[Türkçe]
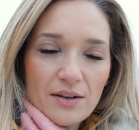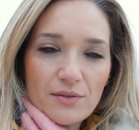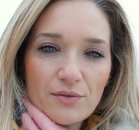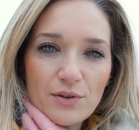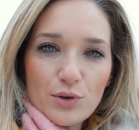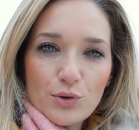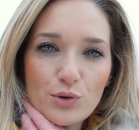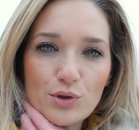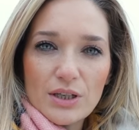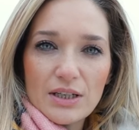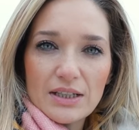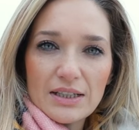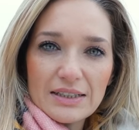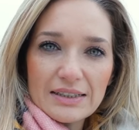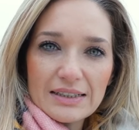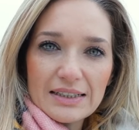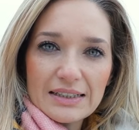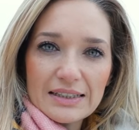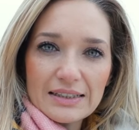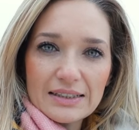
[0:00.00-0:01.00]
Ve
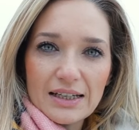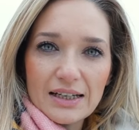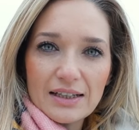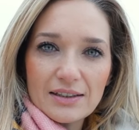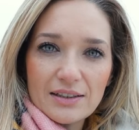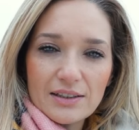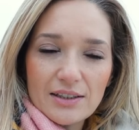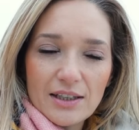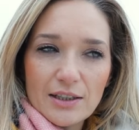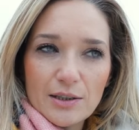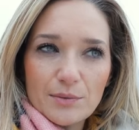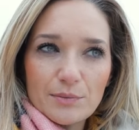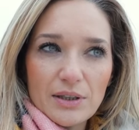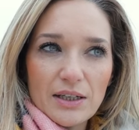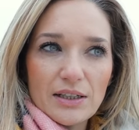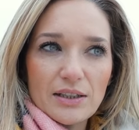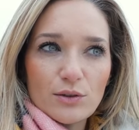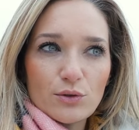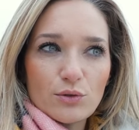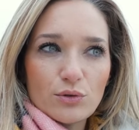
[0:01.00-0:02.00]
üzerindeki de diş
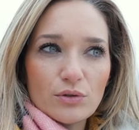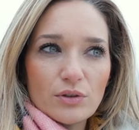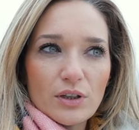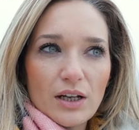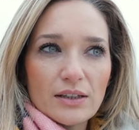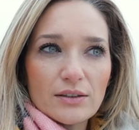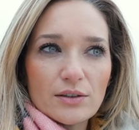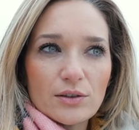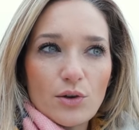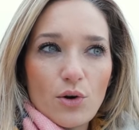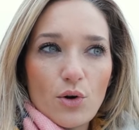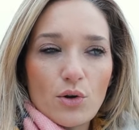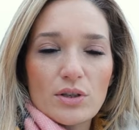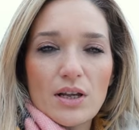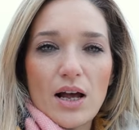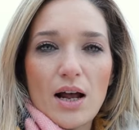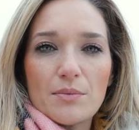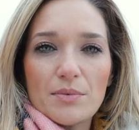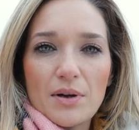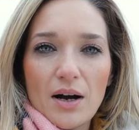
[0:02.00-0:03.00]
hekimlerinin kullandığı
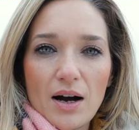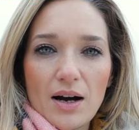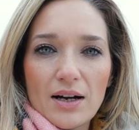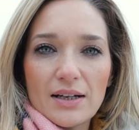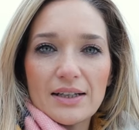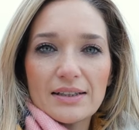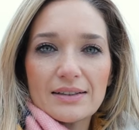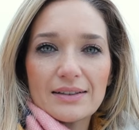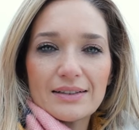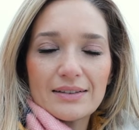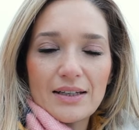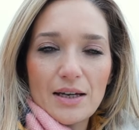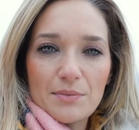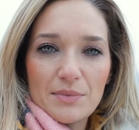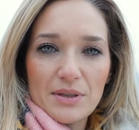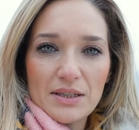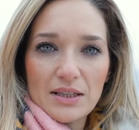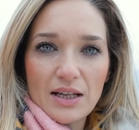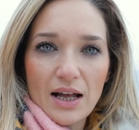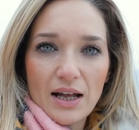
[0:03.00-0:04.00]
özel bir aletle
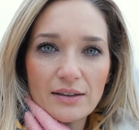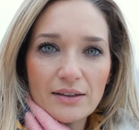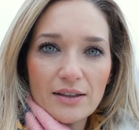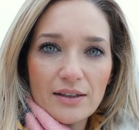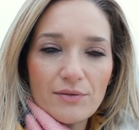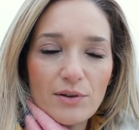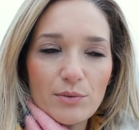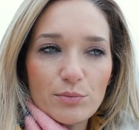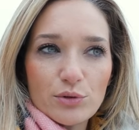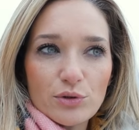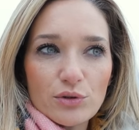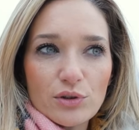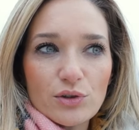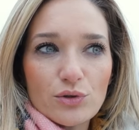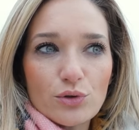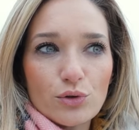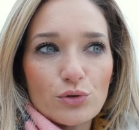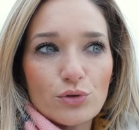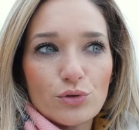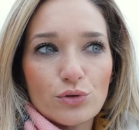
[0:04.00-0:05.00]
temizlendi ve bunu da
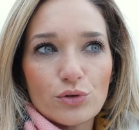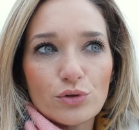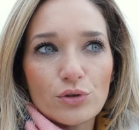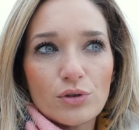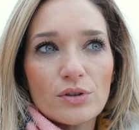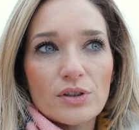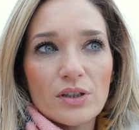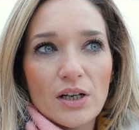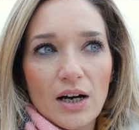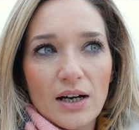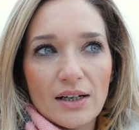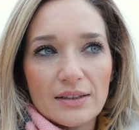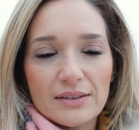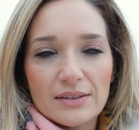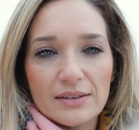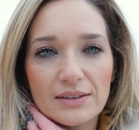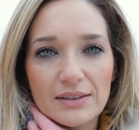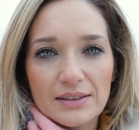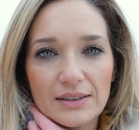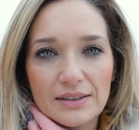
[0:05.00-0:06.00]
çok ünlü
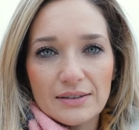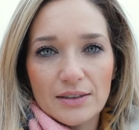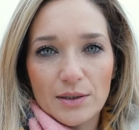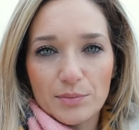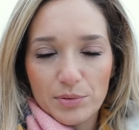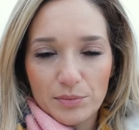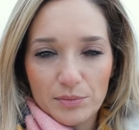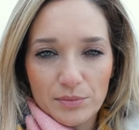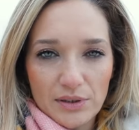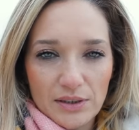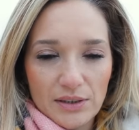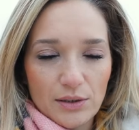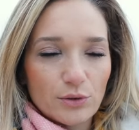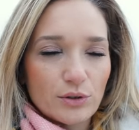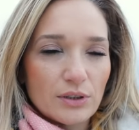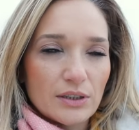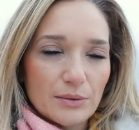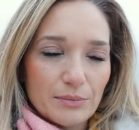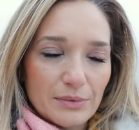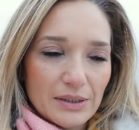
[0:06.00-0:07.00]
saatlerin yapımıyla,
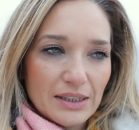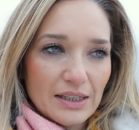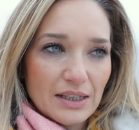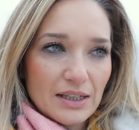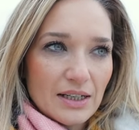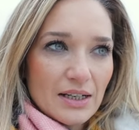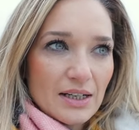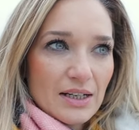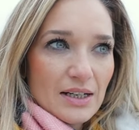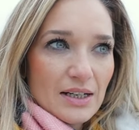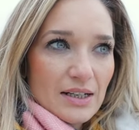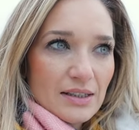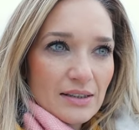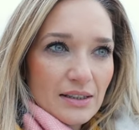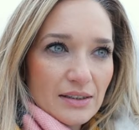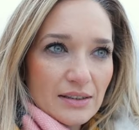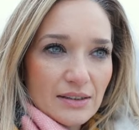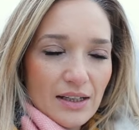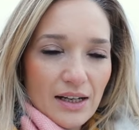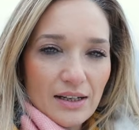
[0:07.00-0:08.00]
onarımıyla
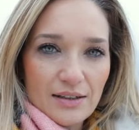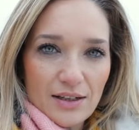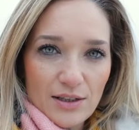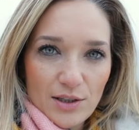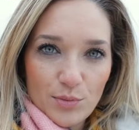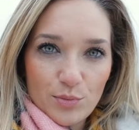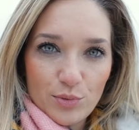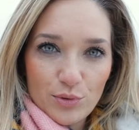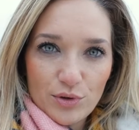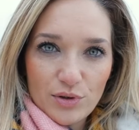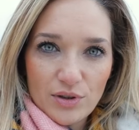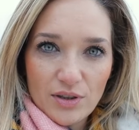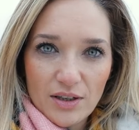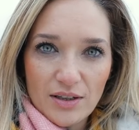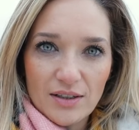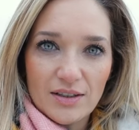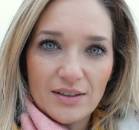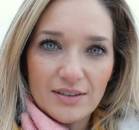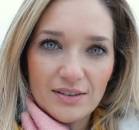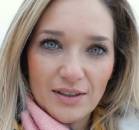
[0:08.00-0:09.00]
tanınan Recep
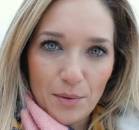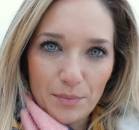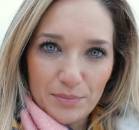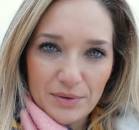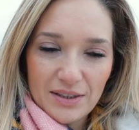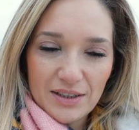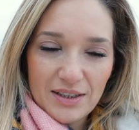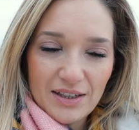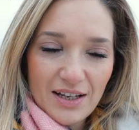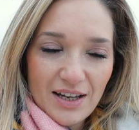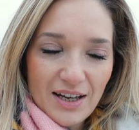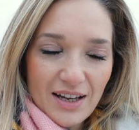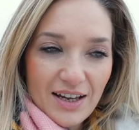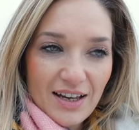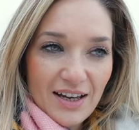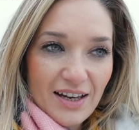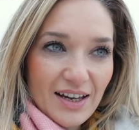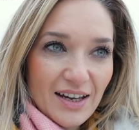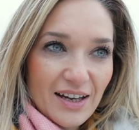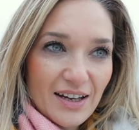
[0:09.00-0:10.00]
Usta yaptı.
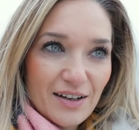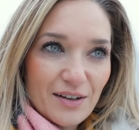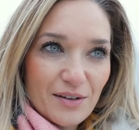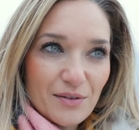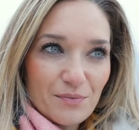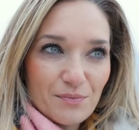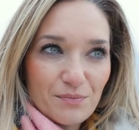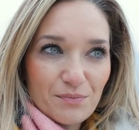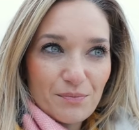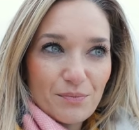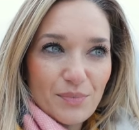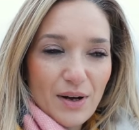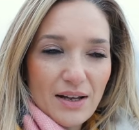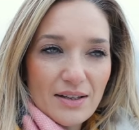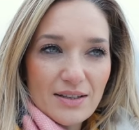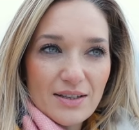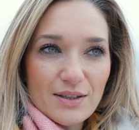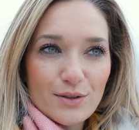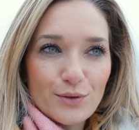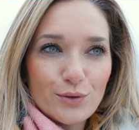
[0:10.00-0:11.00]
E, ben
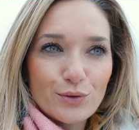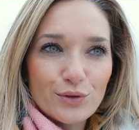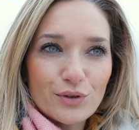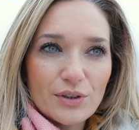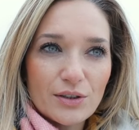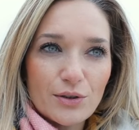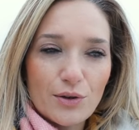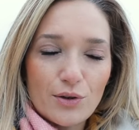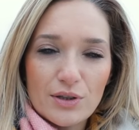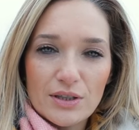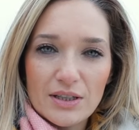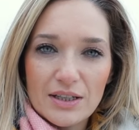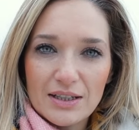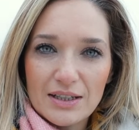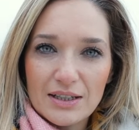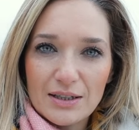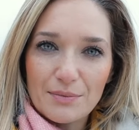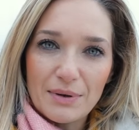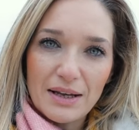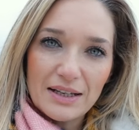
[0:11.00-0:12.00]
size onu da
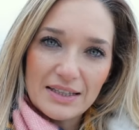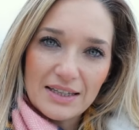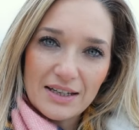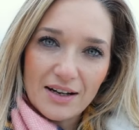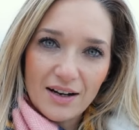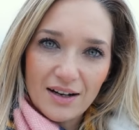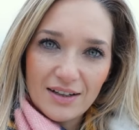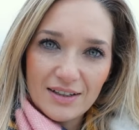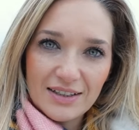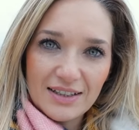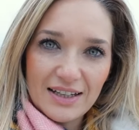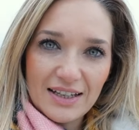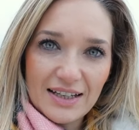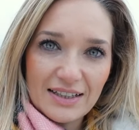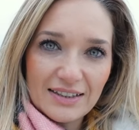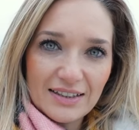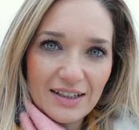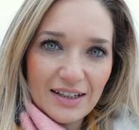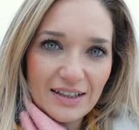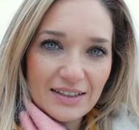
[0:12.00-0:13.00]
gösteririm. Eski haliyle
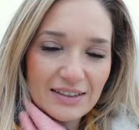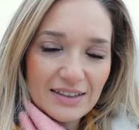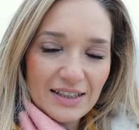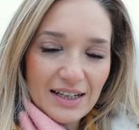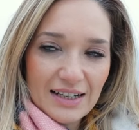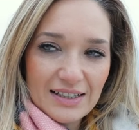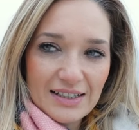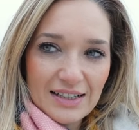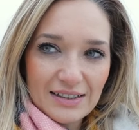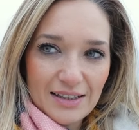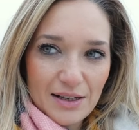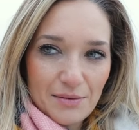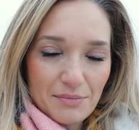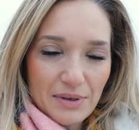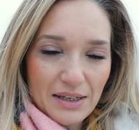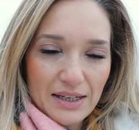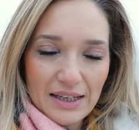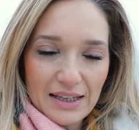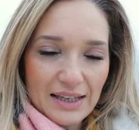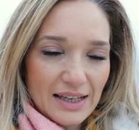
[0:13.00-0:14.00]
yeni halini gerçekten
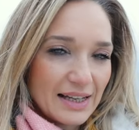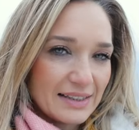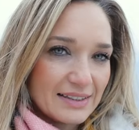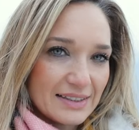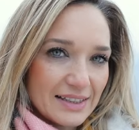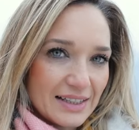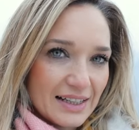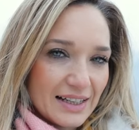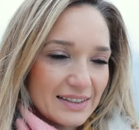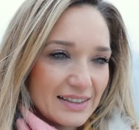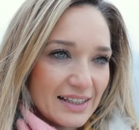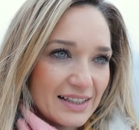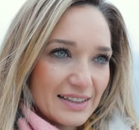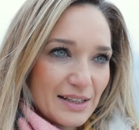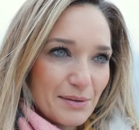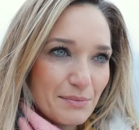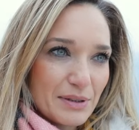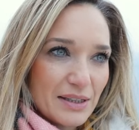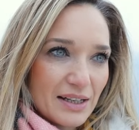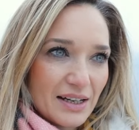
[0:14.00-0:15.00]
beni
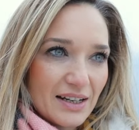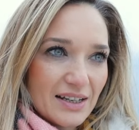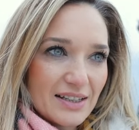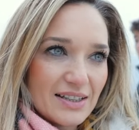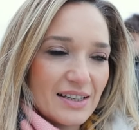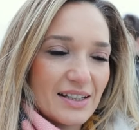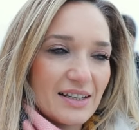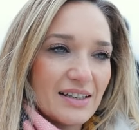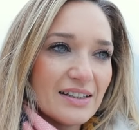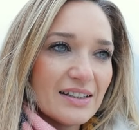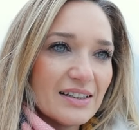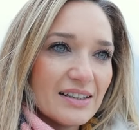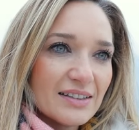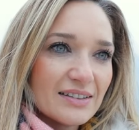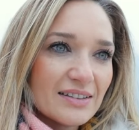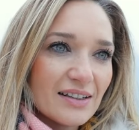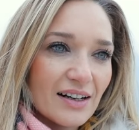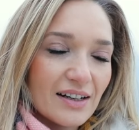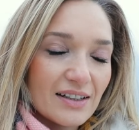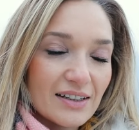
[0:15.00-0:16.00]
etkileyenlerden bir tanesi.
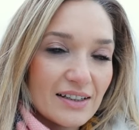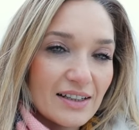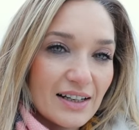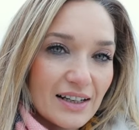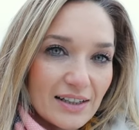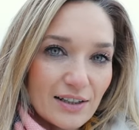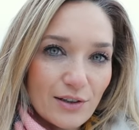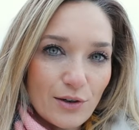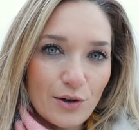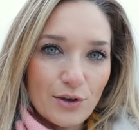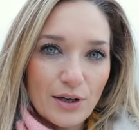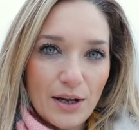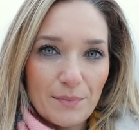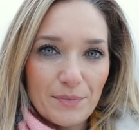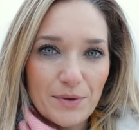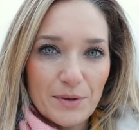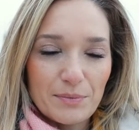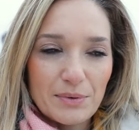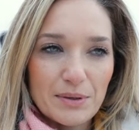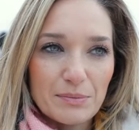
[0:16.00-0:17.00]
Tarihle ilgili
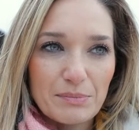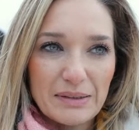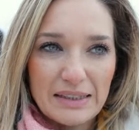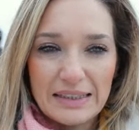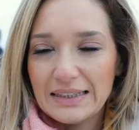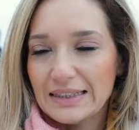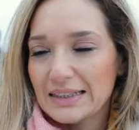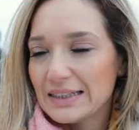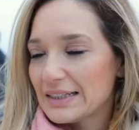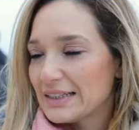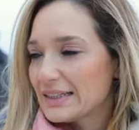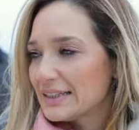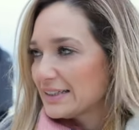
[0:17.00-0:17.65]
önemli bir bilgi.